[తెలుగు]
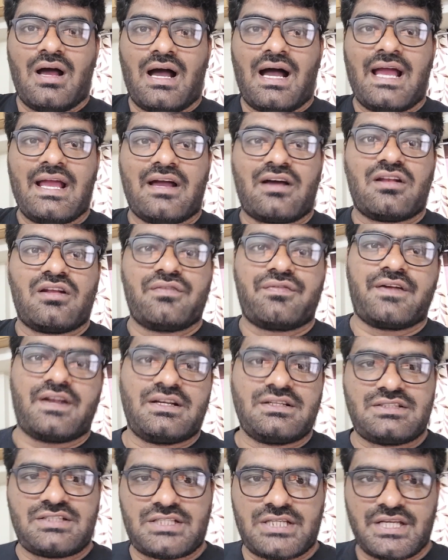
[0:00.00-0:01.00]
హాయ్ హలో
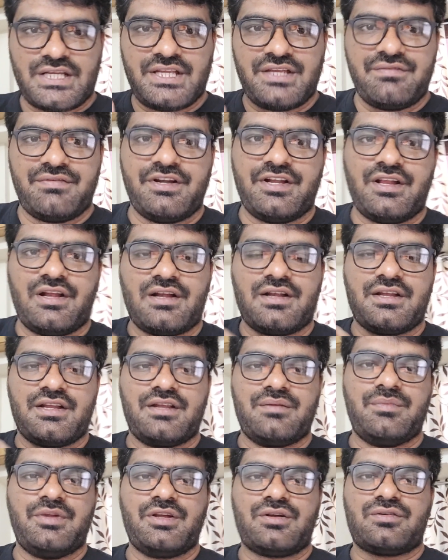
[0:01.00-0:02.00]
ఫ్రెండ్స్ ఈ వీడియోలో
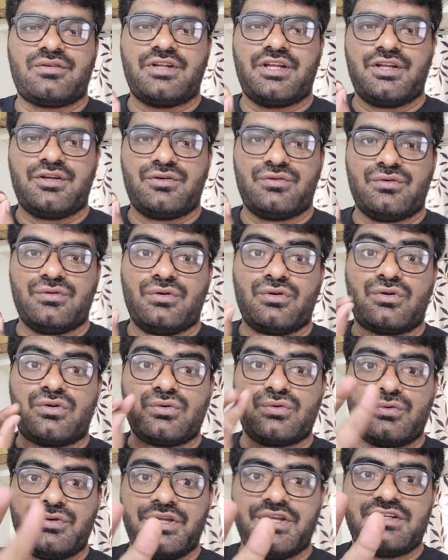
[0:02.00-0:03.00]
నేను మీకు నేను
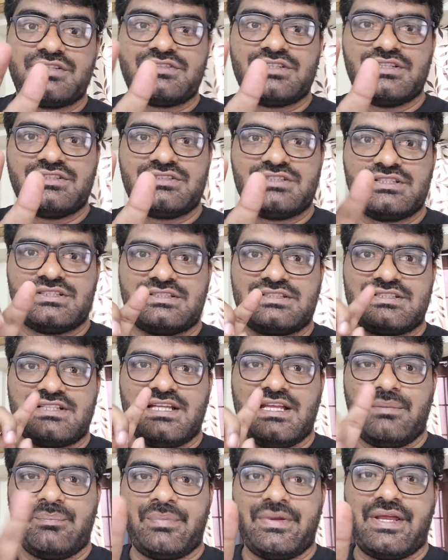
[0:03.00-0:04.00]
టూ ఇయర్స్ నుంచి
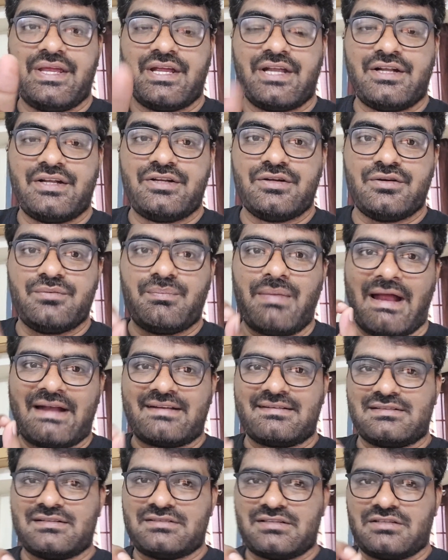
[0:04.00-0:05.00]
స్లీపీ హెడ్
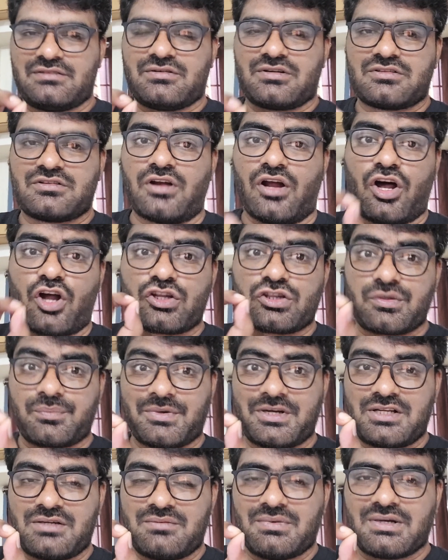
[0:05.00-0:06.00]
మ్యాట్రసెస్ అయితే వాడుతున్నా
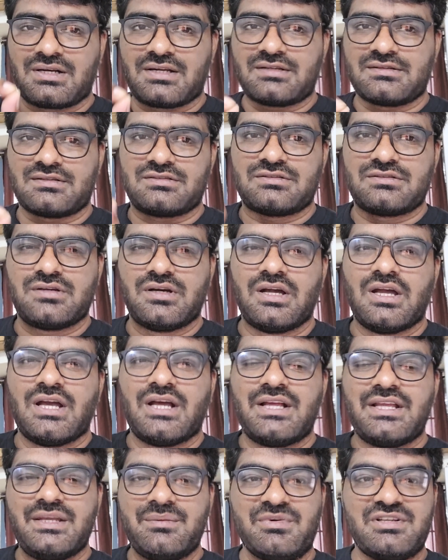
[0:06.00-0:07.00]
ఆర్థోపెడిక్ మ్యాట్రసెస్
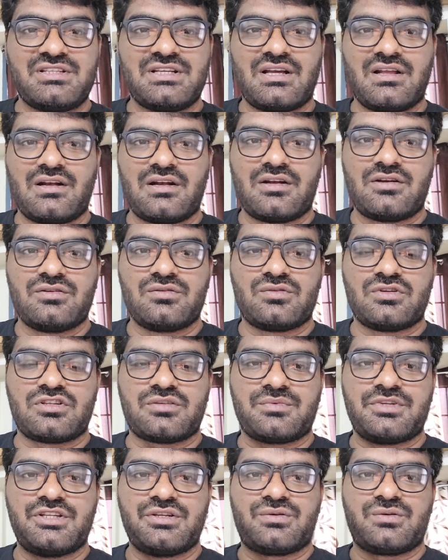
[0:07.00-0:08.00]
ఈ మధ్యకాలం నన్ను
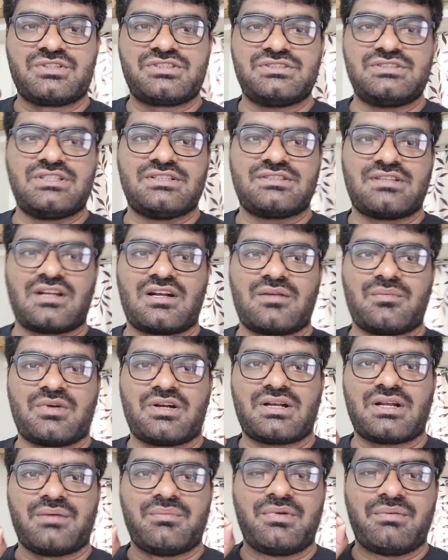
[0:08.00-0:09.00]
కొంతమంది క్వశ్చన్
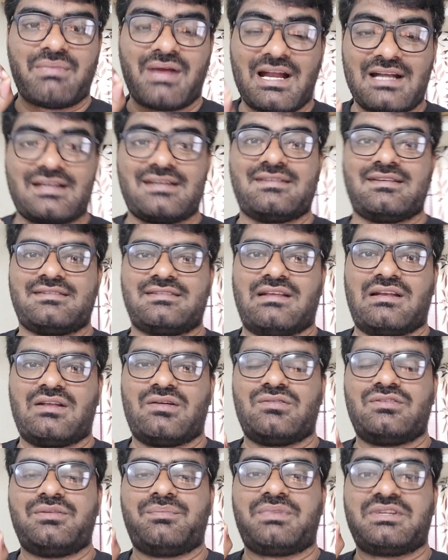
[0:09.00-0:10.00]
చేశారనమాట మీ మ్యాట్రసెస్
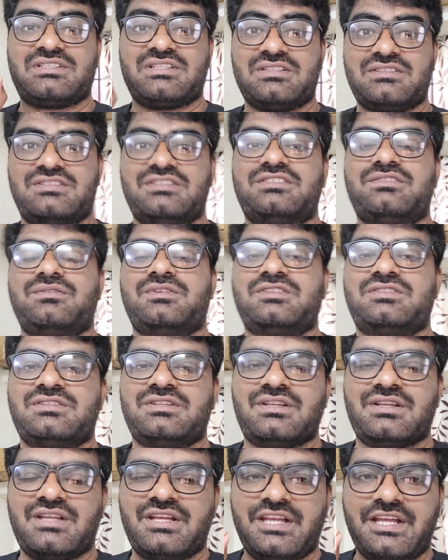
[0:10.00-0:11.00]
ఎలా ఉంది ప్రజెంట్
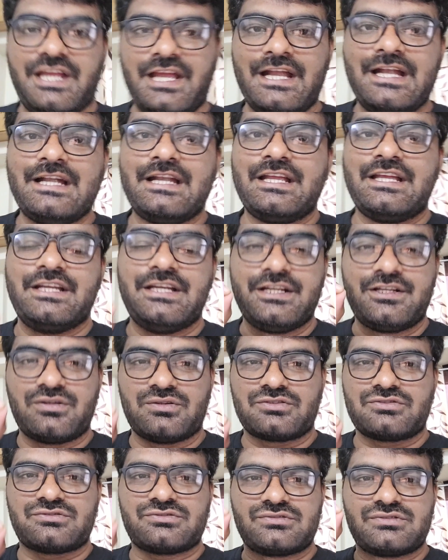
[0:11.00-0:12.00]
సిచ్యువేషన్ ఏంది ఏంటి
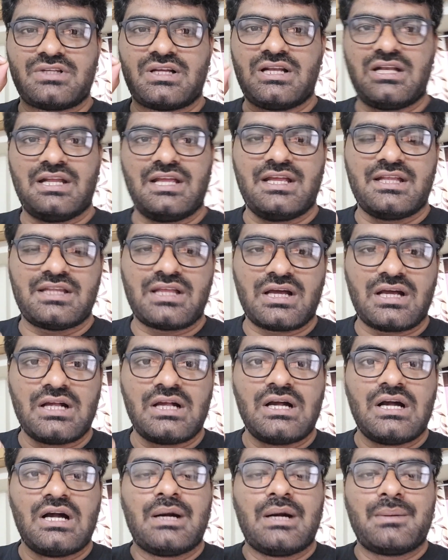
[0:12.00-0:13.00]
హీట్ వస్తుందా లేదా
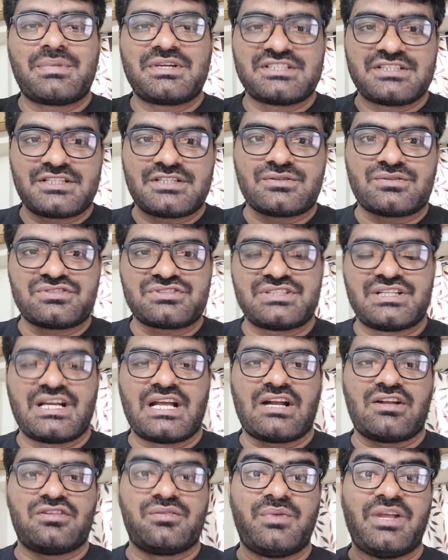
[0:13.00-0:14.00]
ప్రజెంట్
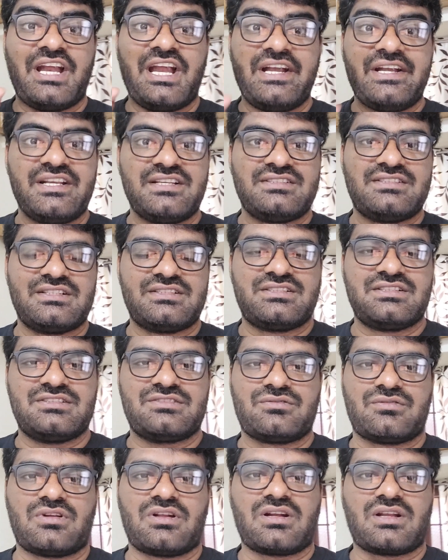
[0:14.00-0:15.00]
క్వశ్చనింగ్ ఎలా ఉంది మీరు ఎయిట్ ఇన్సెస్
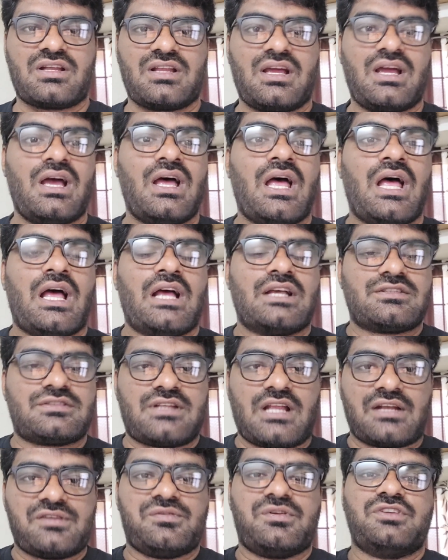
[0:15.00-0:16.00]
తీసుకున్నారు కదా సో
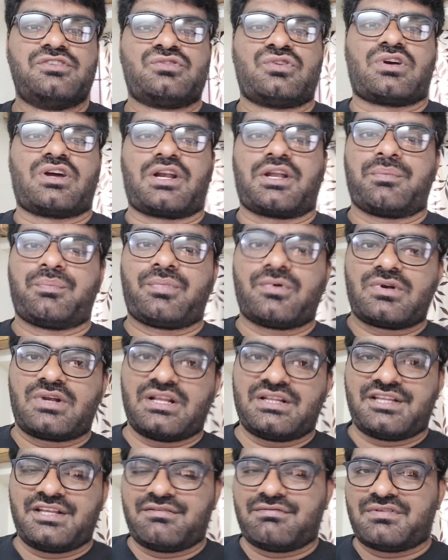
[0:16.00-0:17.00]
దాని గురించి ఒక
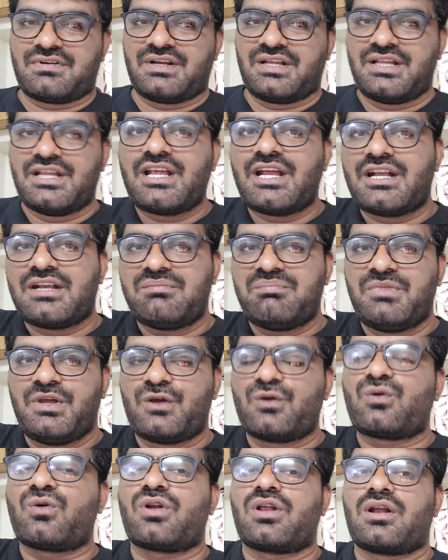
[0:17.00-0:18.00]
రిపోర్ట్ అయితే ఇవ్వండి ఎందుకంటే
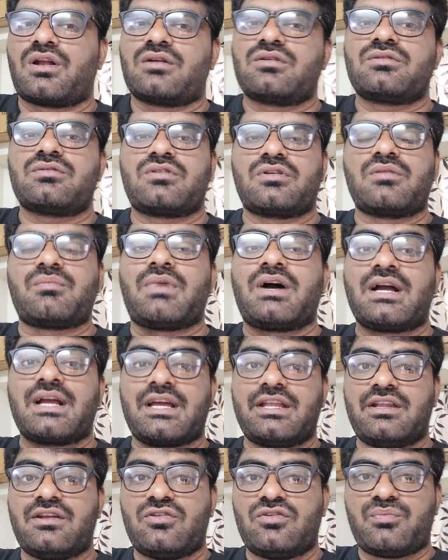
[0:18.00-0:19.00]
మేము కొనాలనుకుంటున్నా
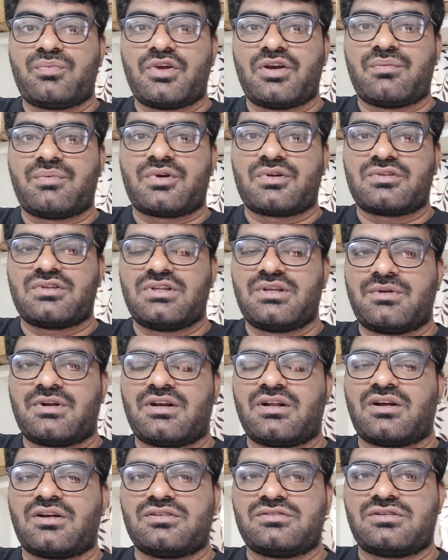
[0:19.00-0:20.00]
మాకు ఏదైనా ఉపయోగపడుతుందేమో
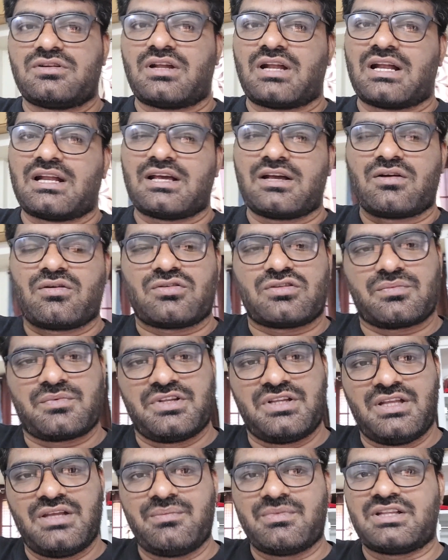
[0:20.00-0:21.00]
అని అడుగుతున్నారు అలాగే
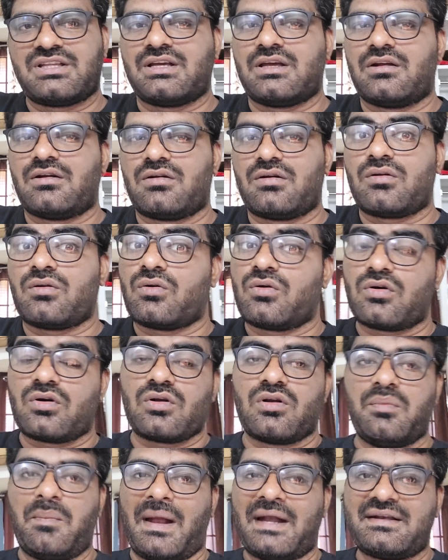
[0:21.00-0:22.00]
కొంతమంది ఈ మధ్యకాలంలో
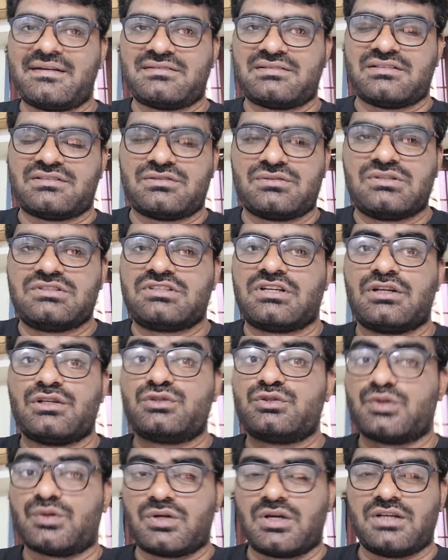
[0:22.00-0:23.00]
లోకల్ మ్యాట్రసెస్ కూడా
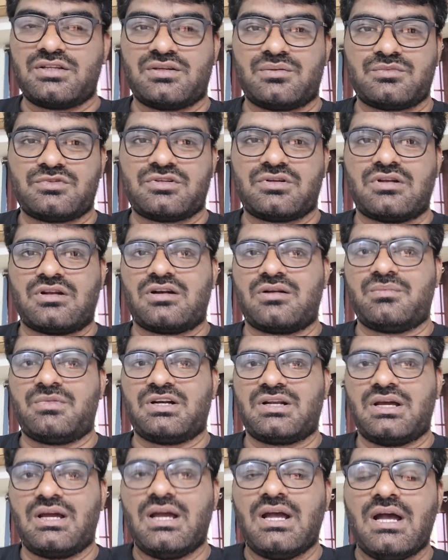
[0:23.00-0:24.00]
చాలా జోరుగా తమ్ముతున్నారు
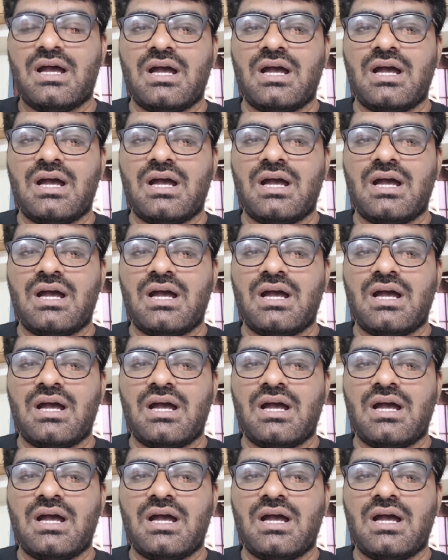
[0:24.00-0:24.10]
అనమాట